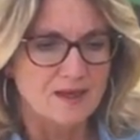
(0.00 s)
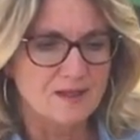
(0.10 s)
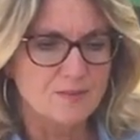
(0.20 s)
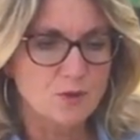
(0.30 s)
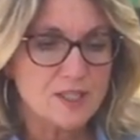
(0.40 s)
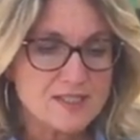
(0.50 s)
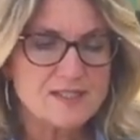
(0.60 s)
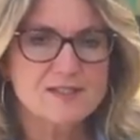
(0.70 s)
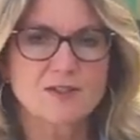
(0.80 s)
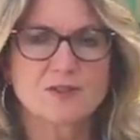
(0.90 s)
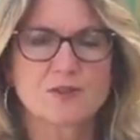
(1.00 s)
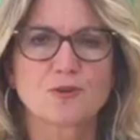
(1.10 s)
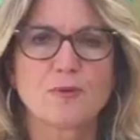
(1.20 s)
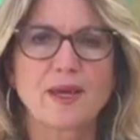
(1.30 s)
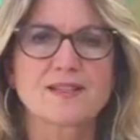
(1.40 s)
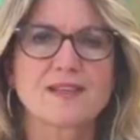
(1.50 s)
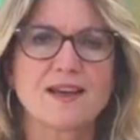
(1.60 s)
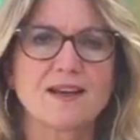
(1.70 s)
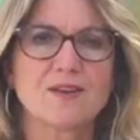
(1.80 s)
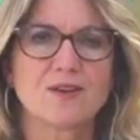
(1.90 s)
mon assistante
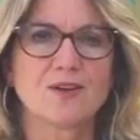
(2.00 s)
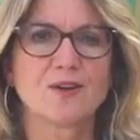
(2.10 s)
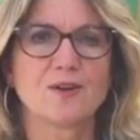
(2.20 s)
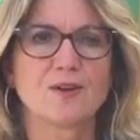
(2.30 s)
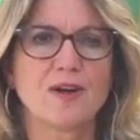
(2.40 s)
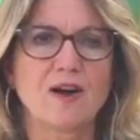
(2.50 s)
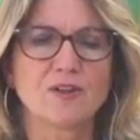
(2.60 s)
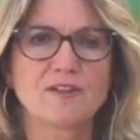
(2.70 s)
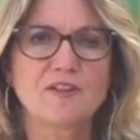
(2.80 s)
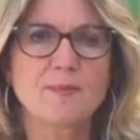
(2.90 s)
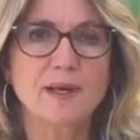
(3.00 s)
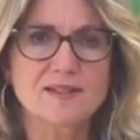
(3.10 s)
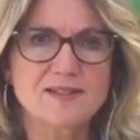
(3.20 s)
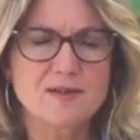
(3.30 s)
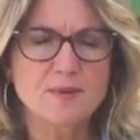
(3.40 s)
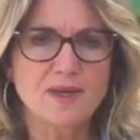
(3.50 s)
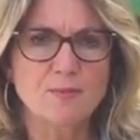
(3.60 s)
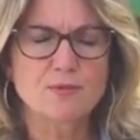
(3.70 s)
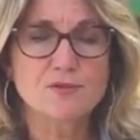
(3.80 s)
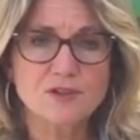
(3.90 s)
commerciale a en effet participé
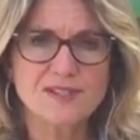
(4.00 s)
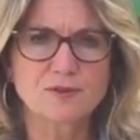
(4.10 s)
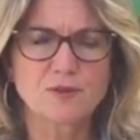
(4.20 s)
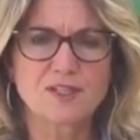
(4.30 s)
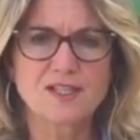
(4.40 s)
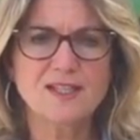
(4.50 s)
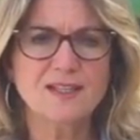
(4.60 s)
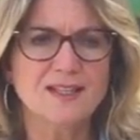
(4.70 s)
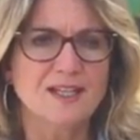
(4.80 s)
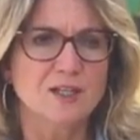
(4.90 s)
à plusieurs ateliers,